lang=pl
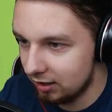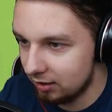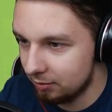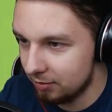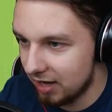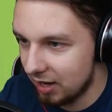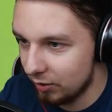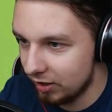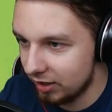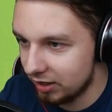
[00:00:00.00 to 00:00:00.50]

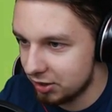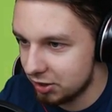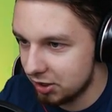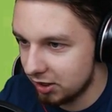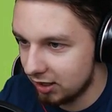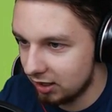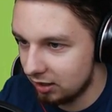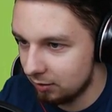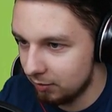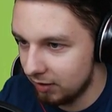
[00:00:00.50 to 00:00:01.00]
małych
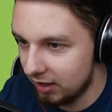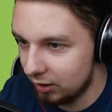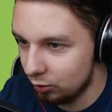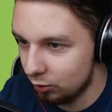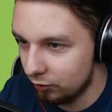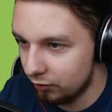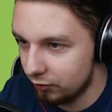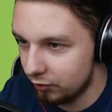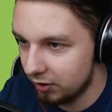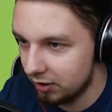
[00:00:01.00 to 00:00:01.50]
Chicken
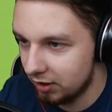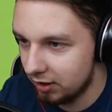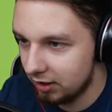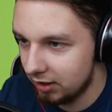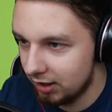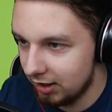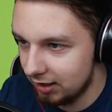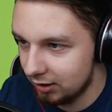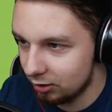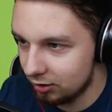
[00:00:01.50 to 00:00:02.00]
Manów.
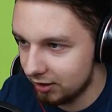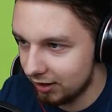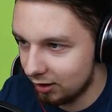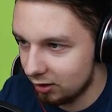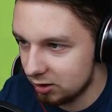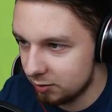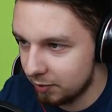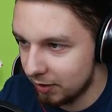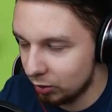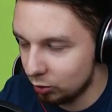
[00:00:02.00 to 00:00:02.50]
I do
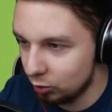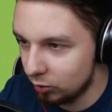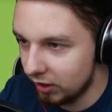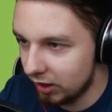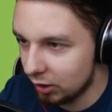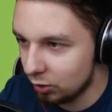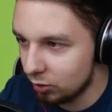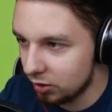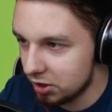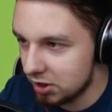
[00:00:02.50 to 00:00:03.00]
tego
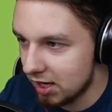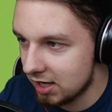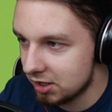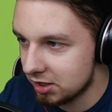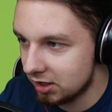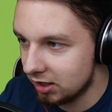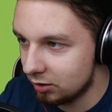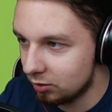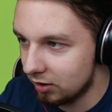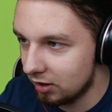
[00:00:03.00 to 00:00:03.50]
spawnuję
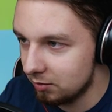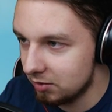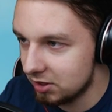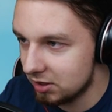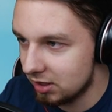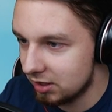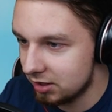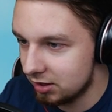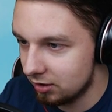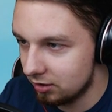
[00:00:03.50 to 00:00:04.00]
kurczaczki, które
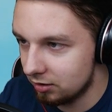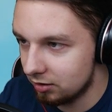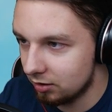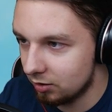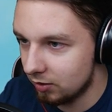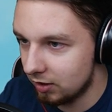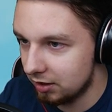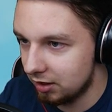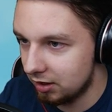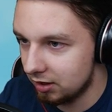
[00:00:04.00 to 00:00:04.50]
myślę, że... No
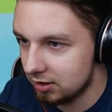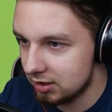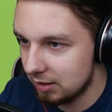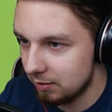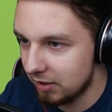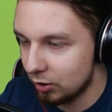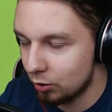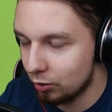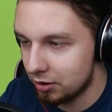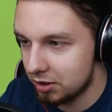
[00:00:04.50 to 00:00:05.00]
dokładnie,
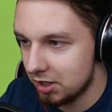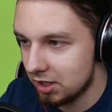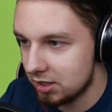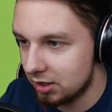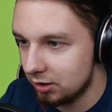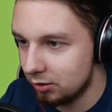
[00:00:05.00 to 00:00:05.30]
same kurczaczki